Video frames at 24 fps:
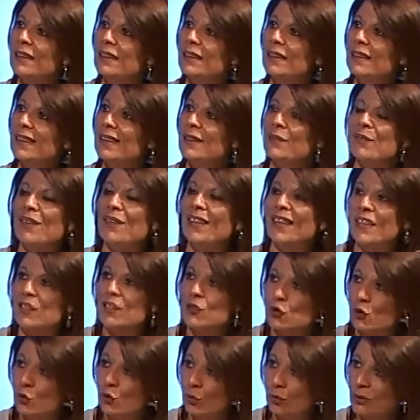che fa la
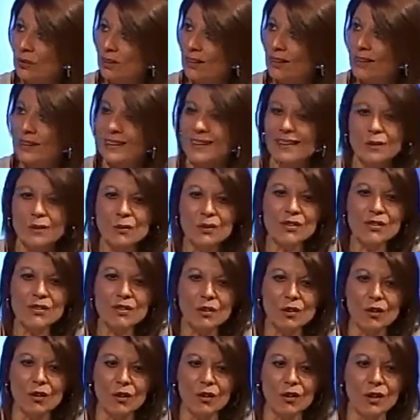giunta. Eh, questo
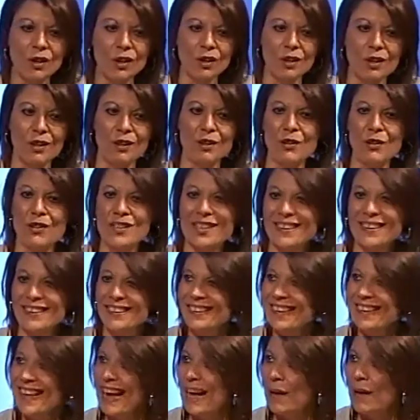lo, lo,
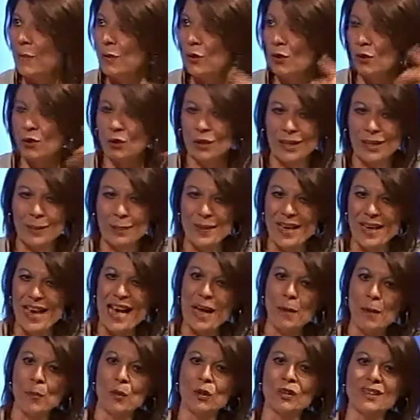sentiamo, lo
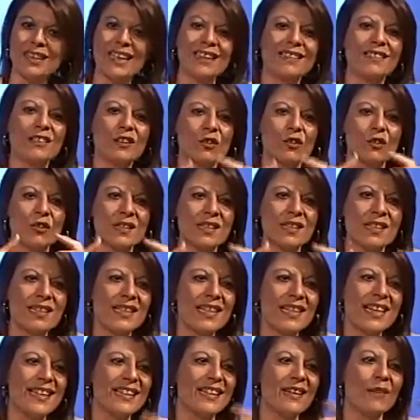capiamo, tanti
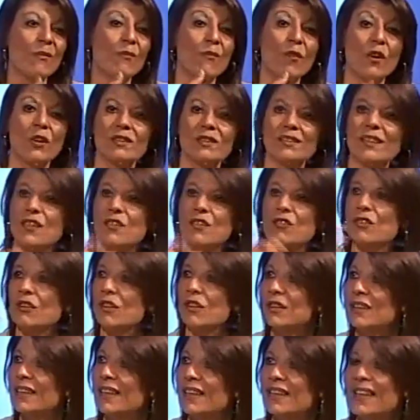consiglieri a volte escono
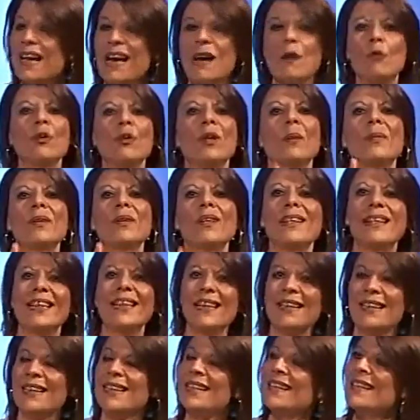dall'aula perché
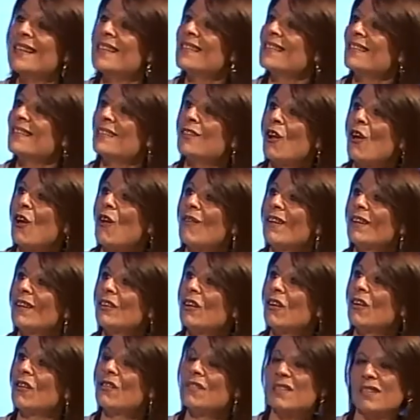si
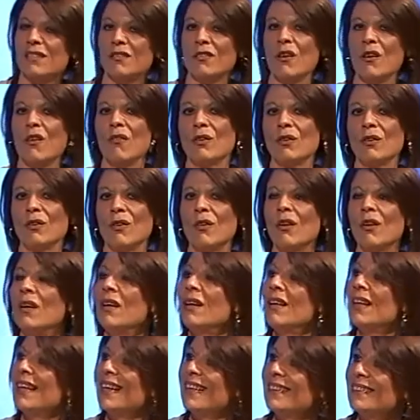trovano, si trovano
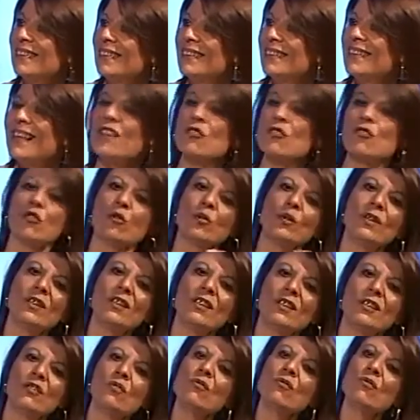a disagio, quindi
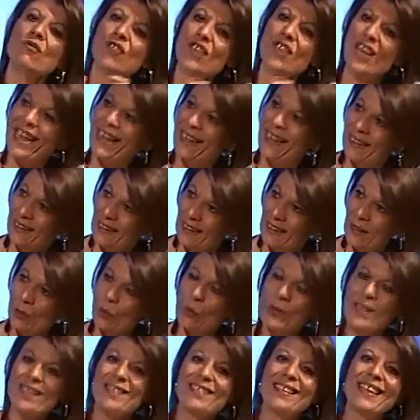non c'è
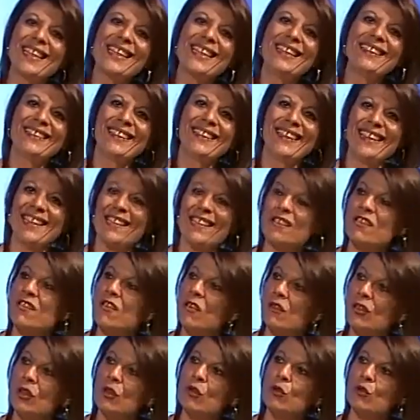questa
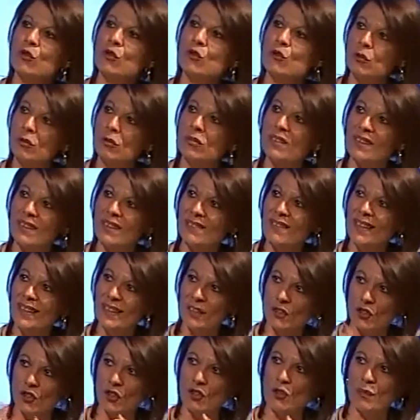interazione costruttiva che
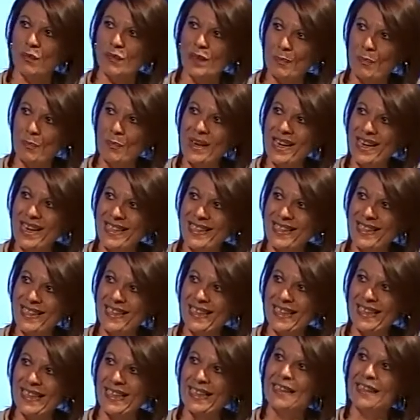ci dovrebbe
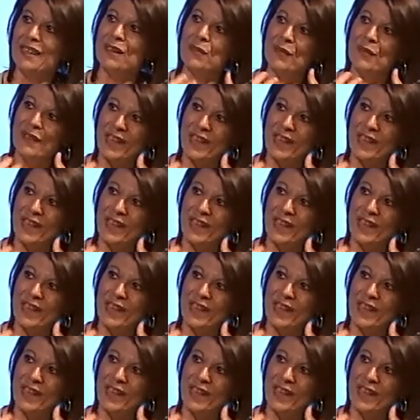essere fra